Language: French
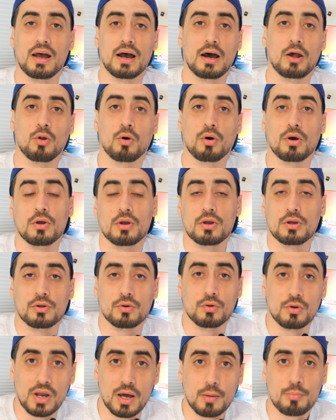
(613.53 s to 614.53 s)
Alors
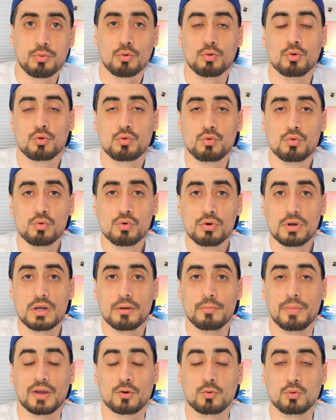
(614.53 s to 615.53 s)
euh, là pour le coup,
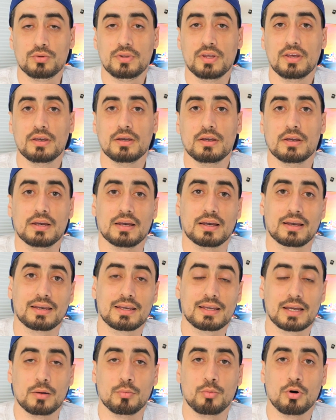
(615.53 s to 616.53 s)
ben, écoutez,
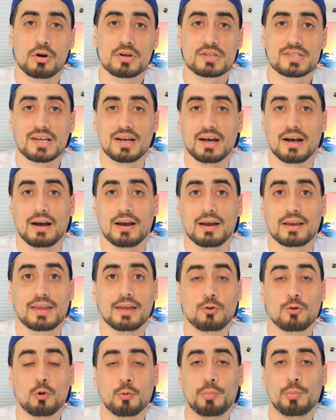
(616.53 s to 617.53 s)
Ricalbox a
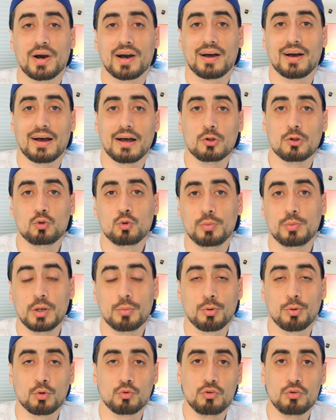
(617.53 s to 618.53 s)
quelque part adoubé
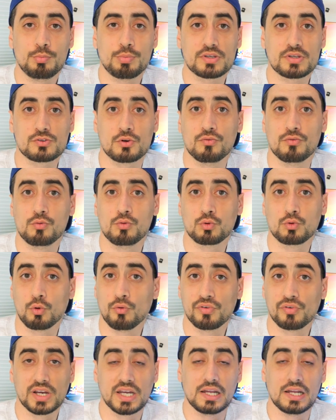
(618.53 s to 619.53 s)
le produit parce que vous
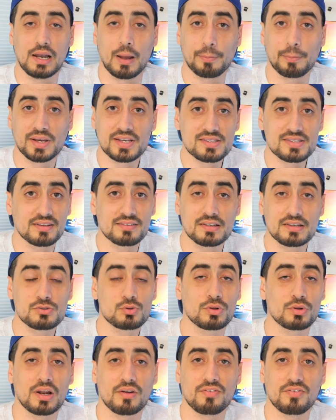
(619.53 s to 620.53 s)
trouverez la
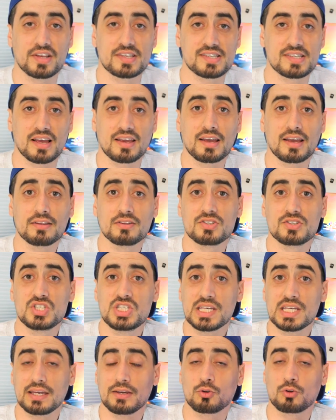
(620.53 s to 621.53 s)
présentation de la Flex Arcade
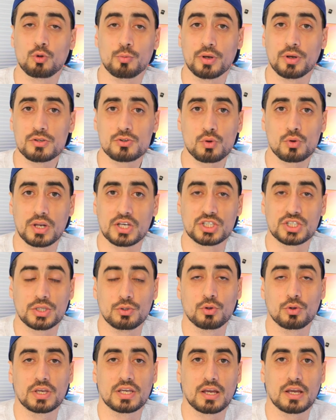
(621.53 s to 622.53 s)
directement sur la
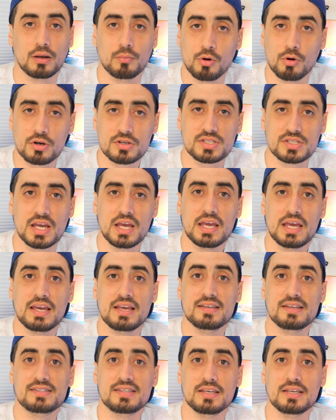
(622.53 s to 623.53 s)
chaîne de Ricalbox
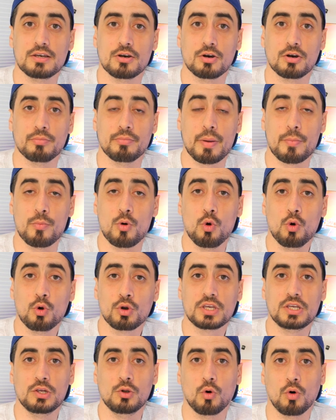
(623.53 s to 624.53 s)
et c'est même
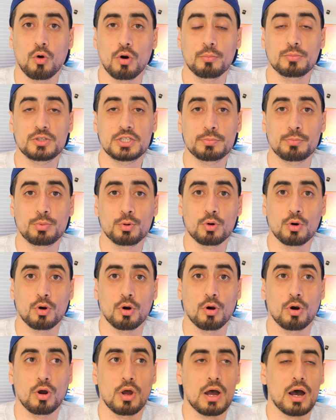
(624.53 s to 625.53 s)
eux qui l'ont un petit
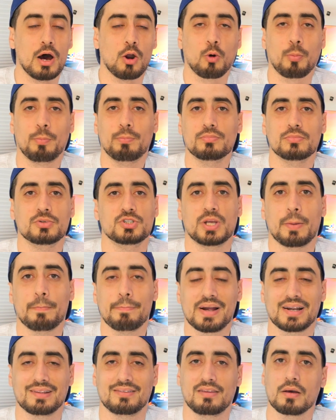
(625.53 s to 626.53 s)
peu, alors j'aime
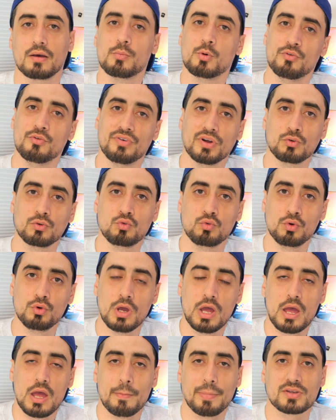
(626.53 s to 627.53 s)
pas le terme vendu
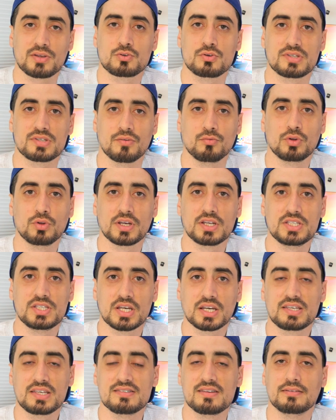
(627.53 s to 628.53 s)
parce que ça voudrait
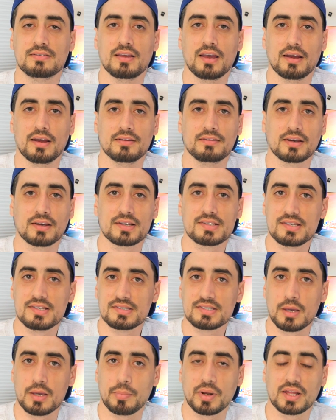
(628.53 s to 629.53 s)
dire qu'ils étaient intéressés,
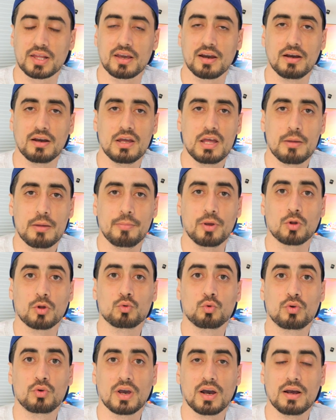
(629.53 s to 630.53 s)
ce qui n'est pas le cas, mais en
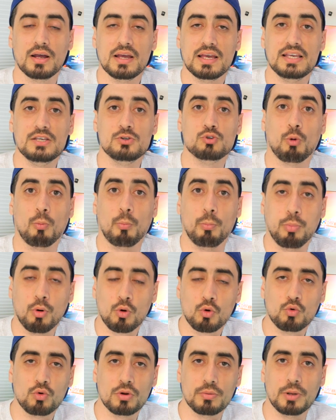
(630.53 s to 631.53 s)
tout cas ils ont
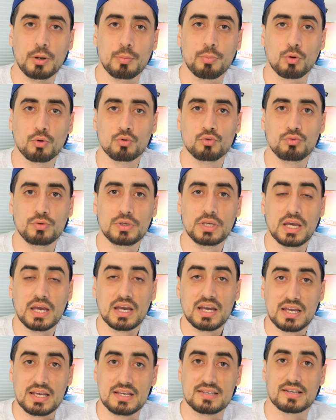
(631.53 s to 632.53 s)
beaucoup aimé le produit
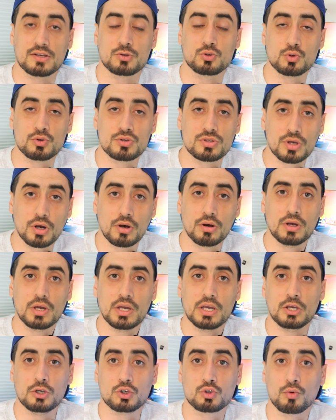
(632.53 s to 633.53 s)
et ça se sent
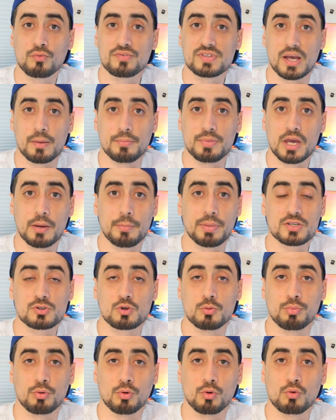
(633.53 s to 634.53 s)
et je trouve ça bien parce
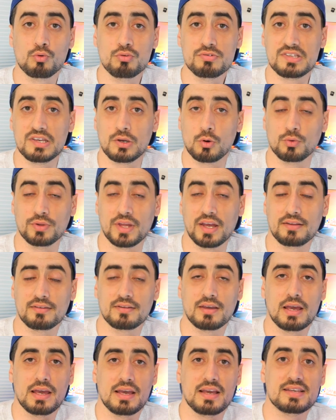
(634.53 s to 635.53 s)
que pour le coup c'est
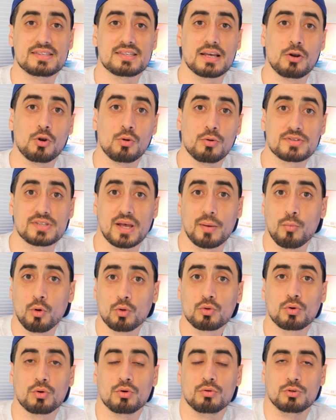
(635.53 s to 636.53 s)
honnête et ça, le, ça
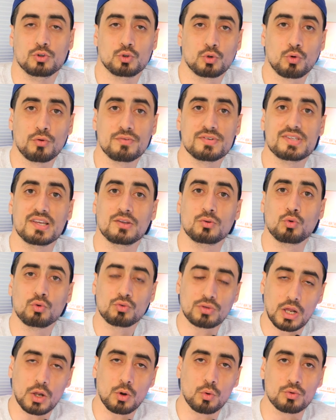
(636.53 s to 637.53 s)
montre je trouve, que c'est
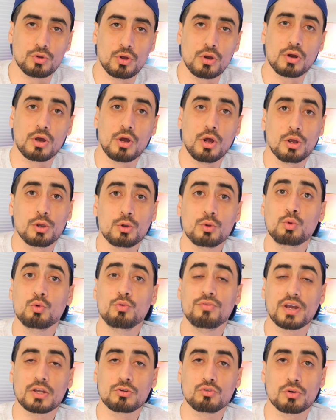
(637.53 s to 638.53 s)
tout à leur honneur, une
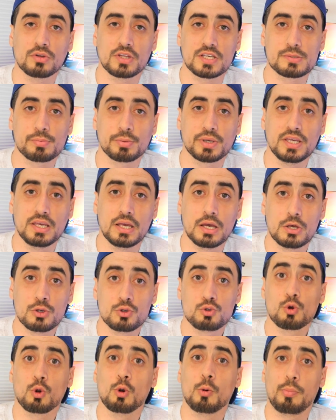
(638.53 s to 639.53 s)
ouverture d'esprit
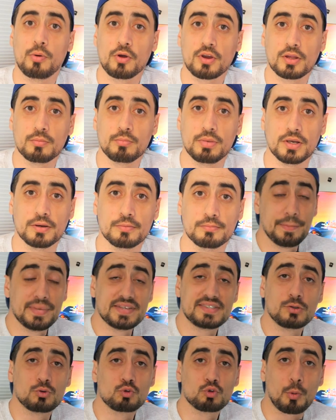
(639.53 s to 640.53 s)
sur le plug and play. Mais
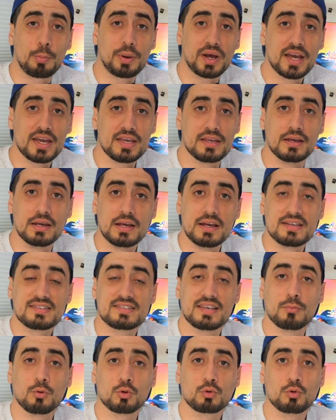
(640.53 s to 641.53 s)
c'est toujours pareil,
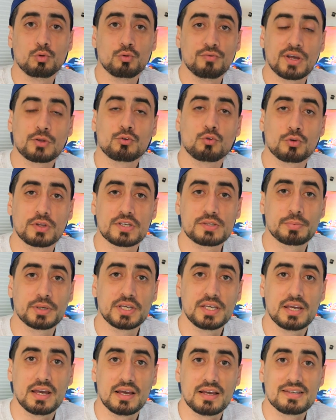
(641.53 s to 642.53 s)
ça montre une ouverture
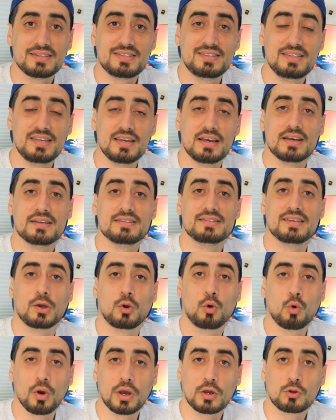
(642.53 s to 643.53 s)
d'esprit si c'est
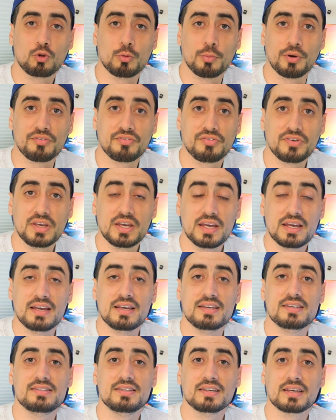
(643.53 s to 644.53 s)
correctement fait
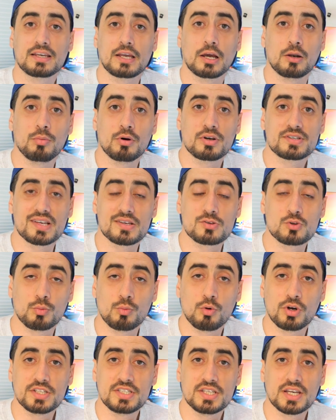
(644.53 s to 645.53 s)
et si Recalbox a son
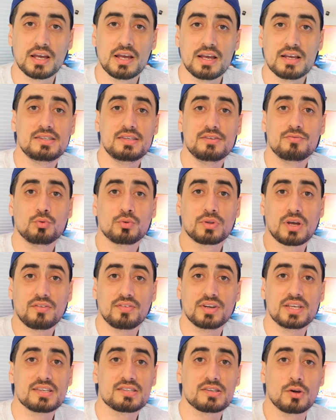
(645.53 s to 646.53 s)
mot à dire. Si vous
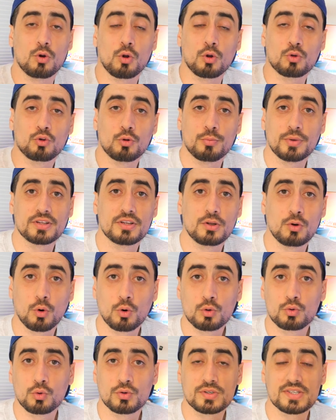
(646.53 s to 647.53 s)
travaillez sans leur demander leur
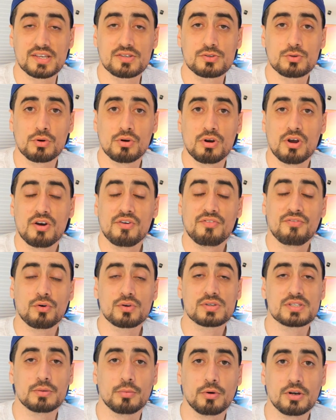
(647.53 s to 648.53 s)
autorisation,
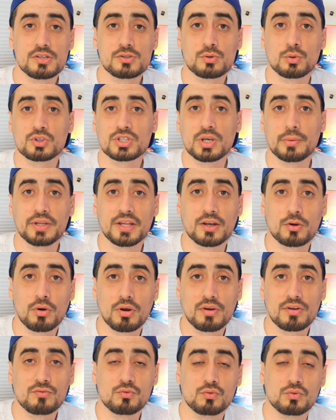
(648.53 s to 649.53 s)
forcément ils seront jamais d'accord
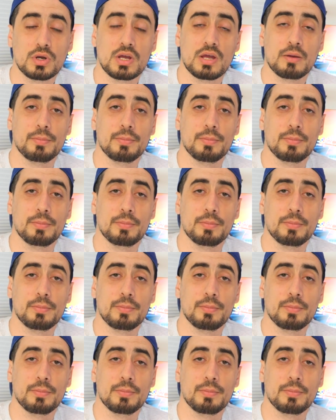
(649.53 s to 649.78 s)
avec vous.